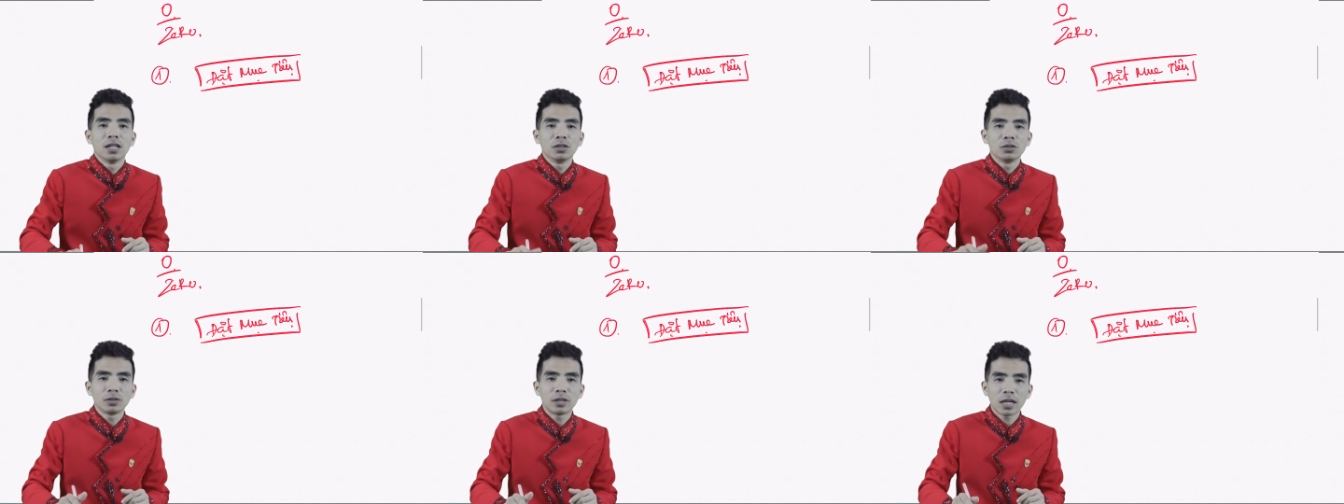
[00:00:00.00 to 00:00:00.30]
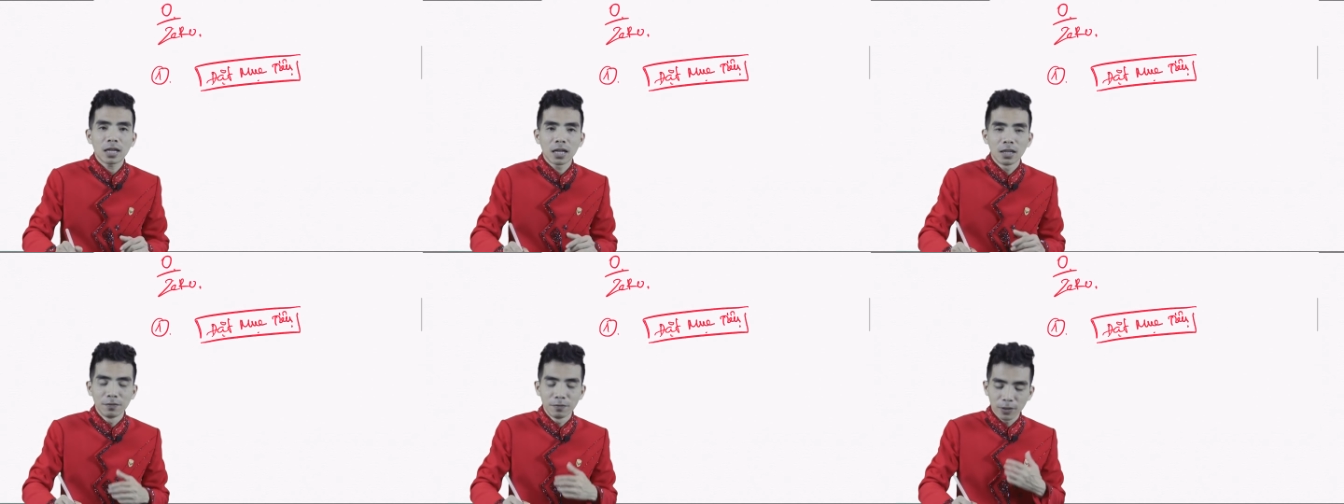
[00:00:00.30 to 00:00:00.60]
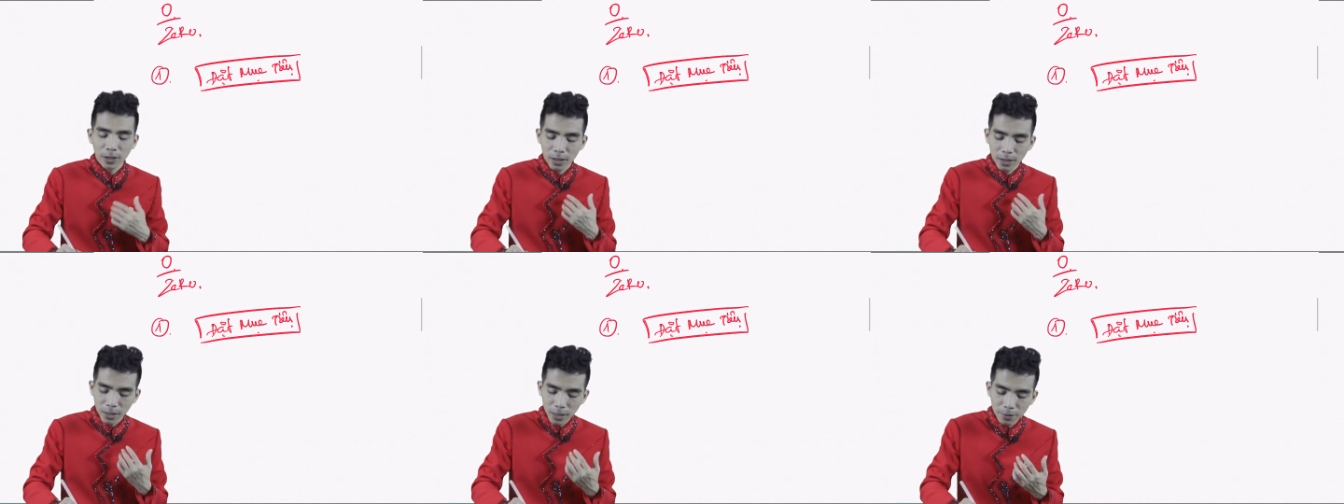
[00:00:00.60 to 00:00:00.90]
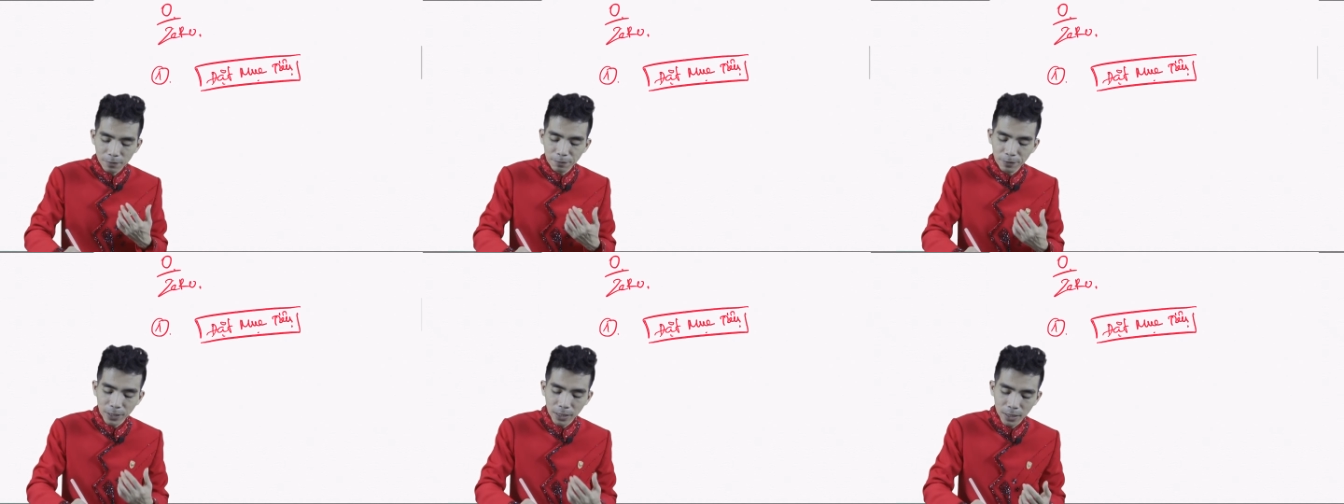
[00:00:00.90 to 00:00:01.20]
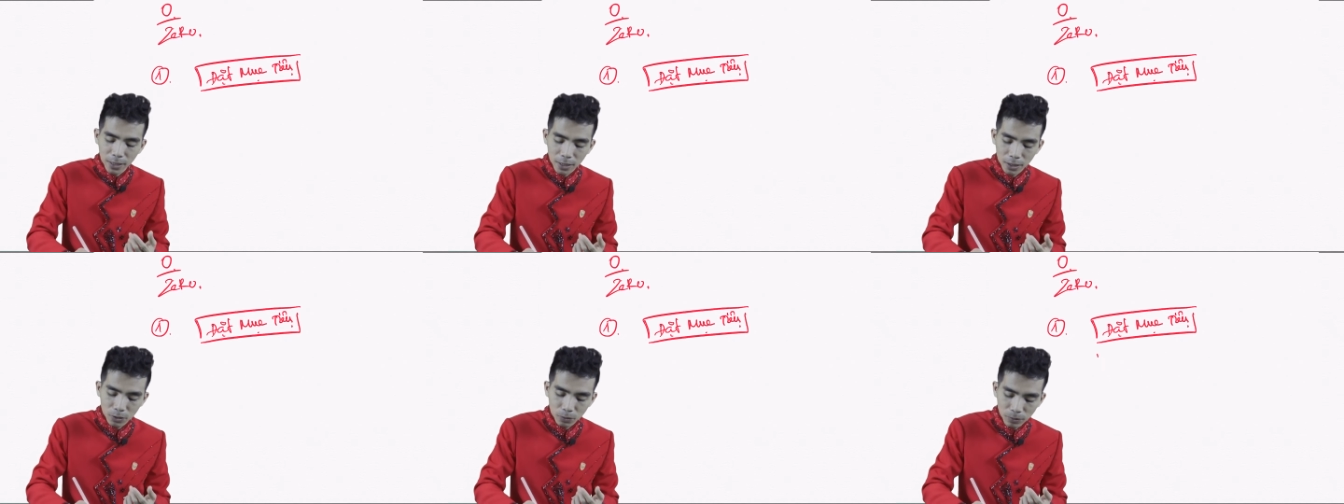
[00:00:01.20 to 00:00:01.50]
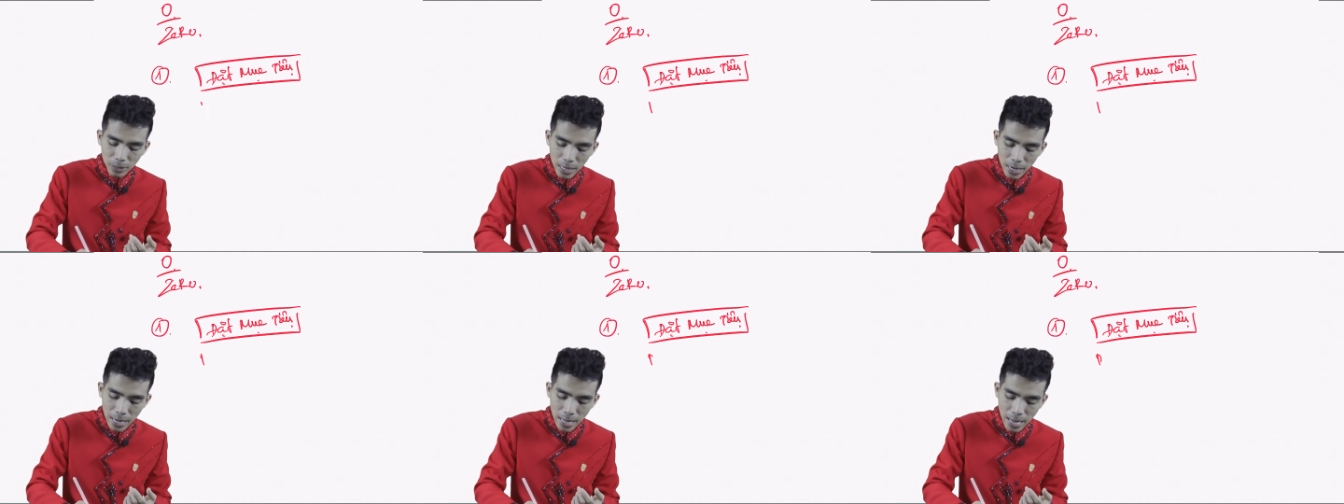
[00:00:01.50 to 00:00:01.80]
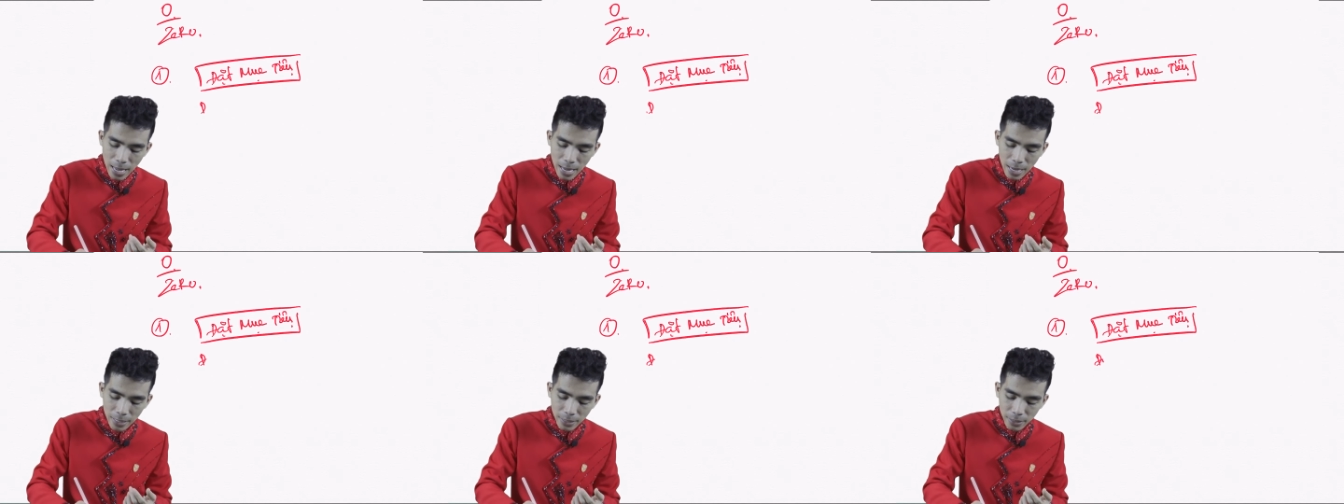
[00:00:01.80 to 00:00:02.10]
chúng ta cần phải định vị chúng ta là
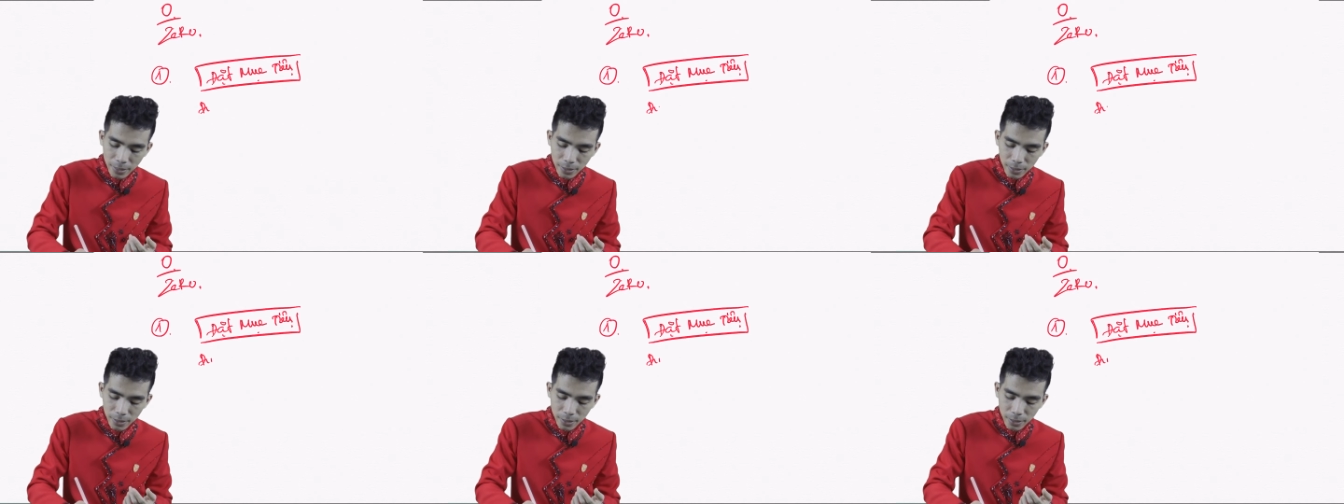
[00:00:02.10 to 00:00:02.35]
ai